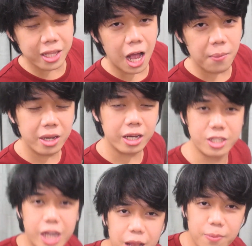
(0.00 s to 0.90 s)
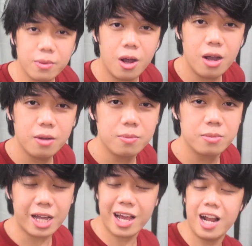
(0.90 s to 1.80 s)
madaming kachat, no?
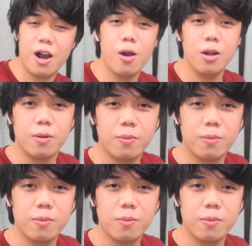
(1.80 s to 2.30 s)
Sana all.